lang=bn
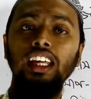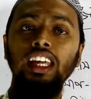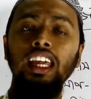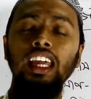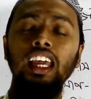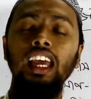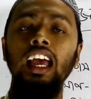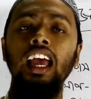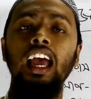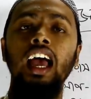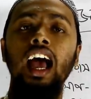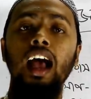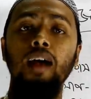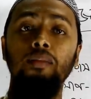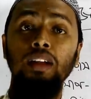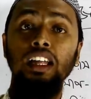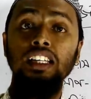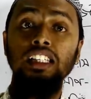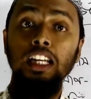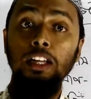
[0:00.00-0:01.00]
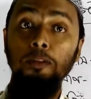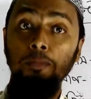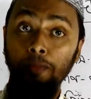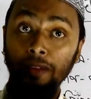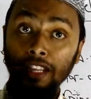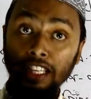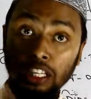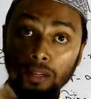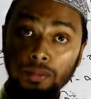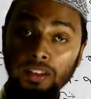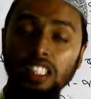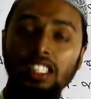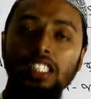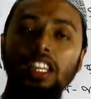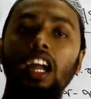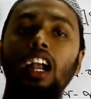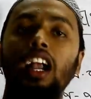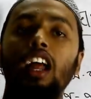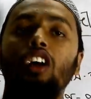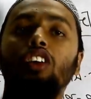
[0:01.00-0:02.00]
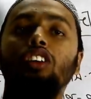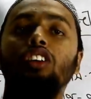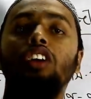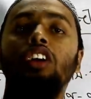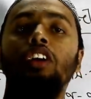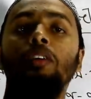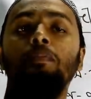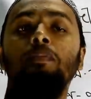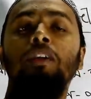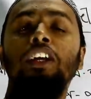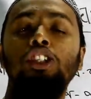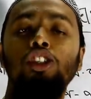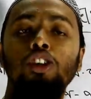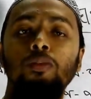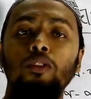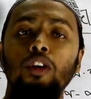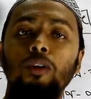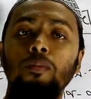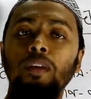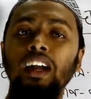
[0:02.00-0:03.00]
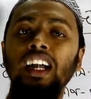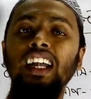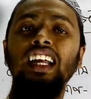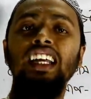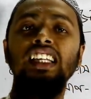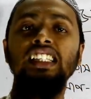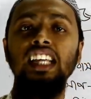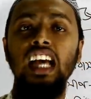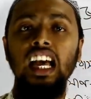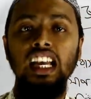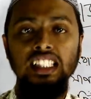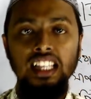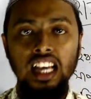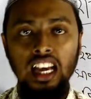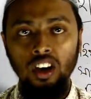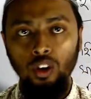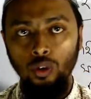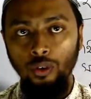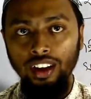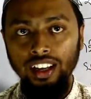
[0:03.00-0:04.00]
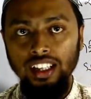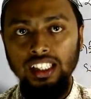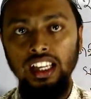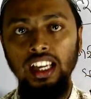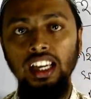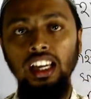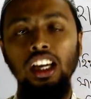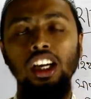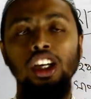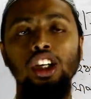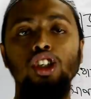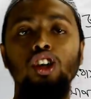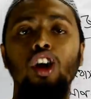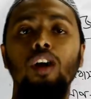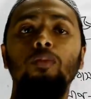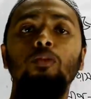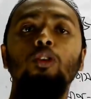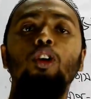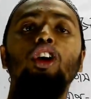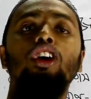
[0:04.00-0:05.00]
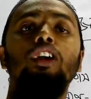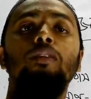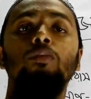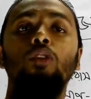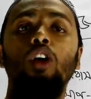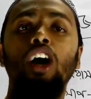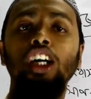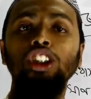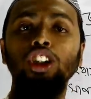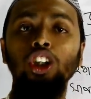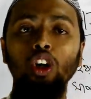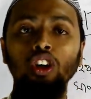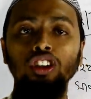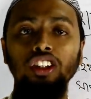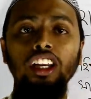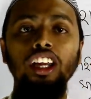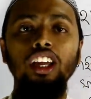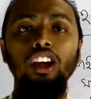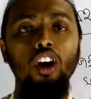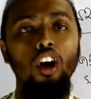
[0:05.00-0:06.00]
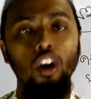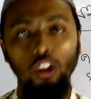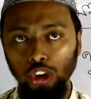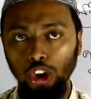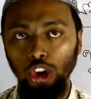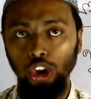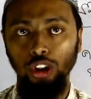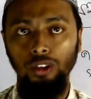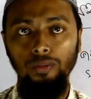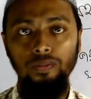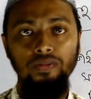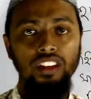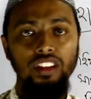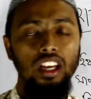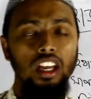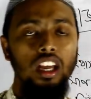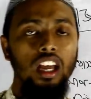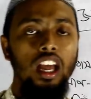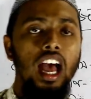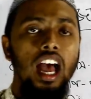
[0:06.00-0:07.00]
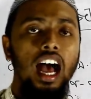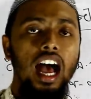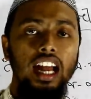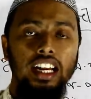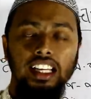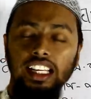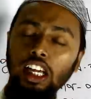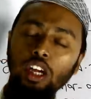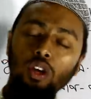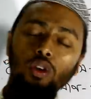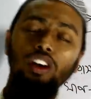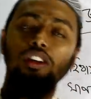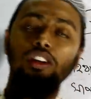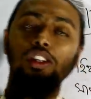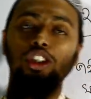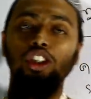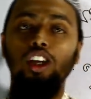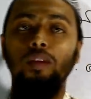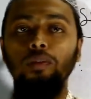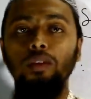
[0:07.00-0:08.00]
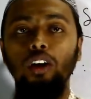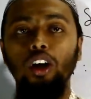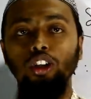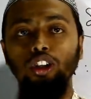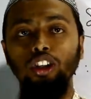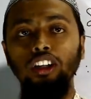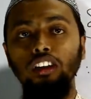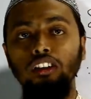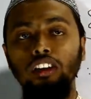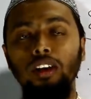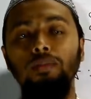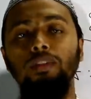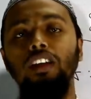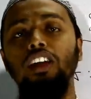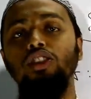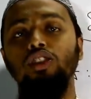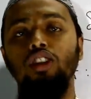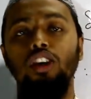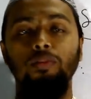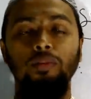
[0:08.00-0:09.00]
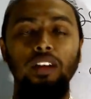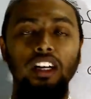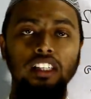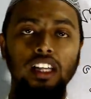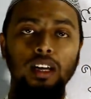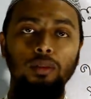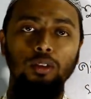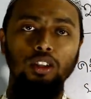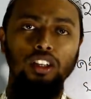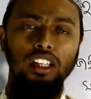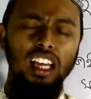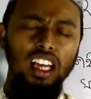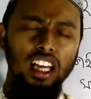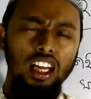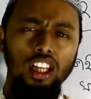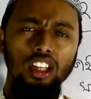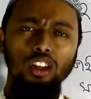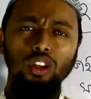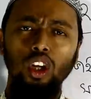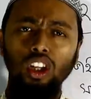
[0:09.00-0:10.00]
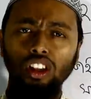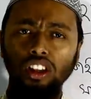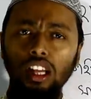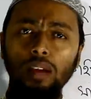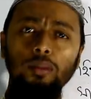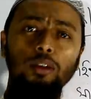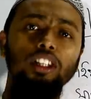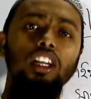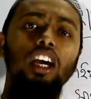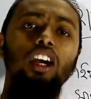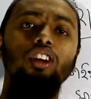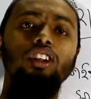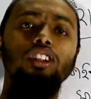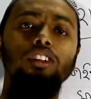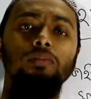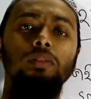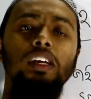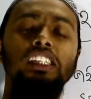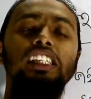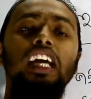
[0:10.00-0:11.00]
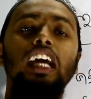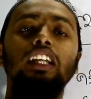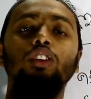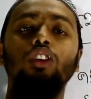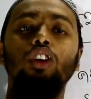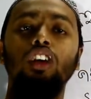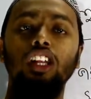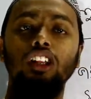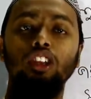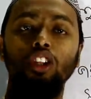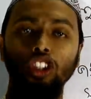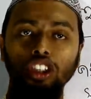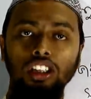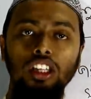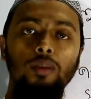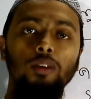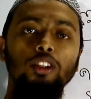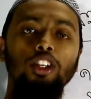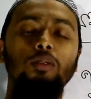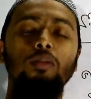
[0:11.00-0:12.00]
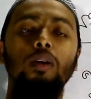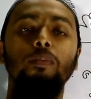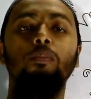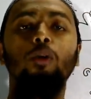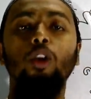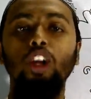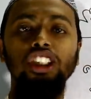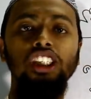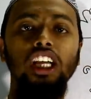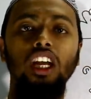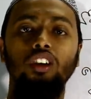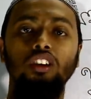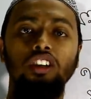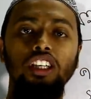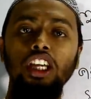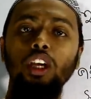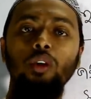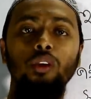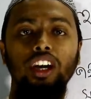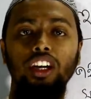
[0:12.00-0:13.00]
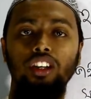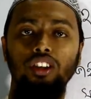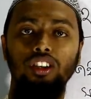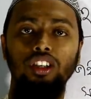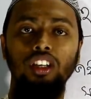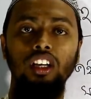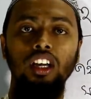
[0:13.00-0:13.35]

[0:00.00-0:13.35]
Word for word: কি আমরা জানি পৃথিবী ছাড়াও বিশ্বব্রহ্মাণ্ডে যা যা রয়েছে সবগুলো কি মহাজগতেরই অংশ আর কিউরেটর শব্দের অর্থ দেখুন আপনারা শব্দার্থের মধ্যে তত্ত্বাবধায়ক বা জাদুঘরের তত্ত্বাবধায়ক বা পরিচালক কিউরেটর